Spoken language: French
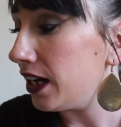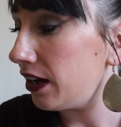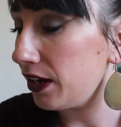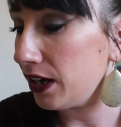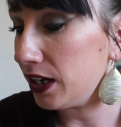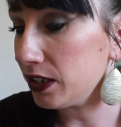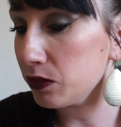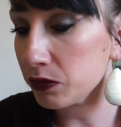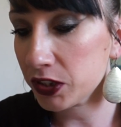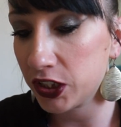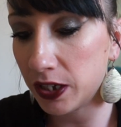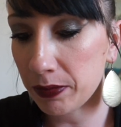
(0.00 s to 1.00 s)
Euh,
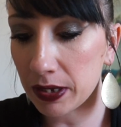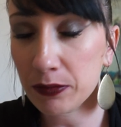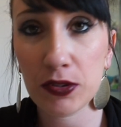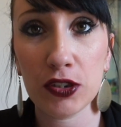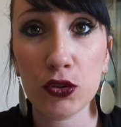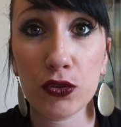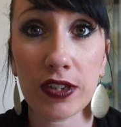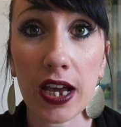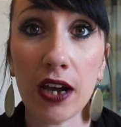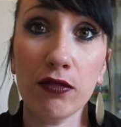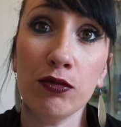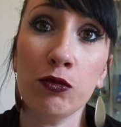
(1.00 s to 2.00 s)
donc j'ai plein de petites choses
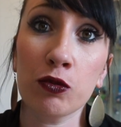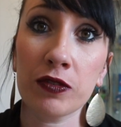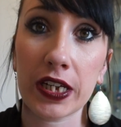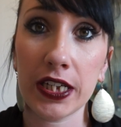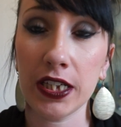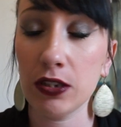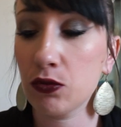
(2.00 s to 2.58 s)
à vous montrer,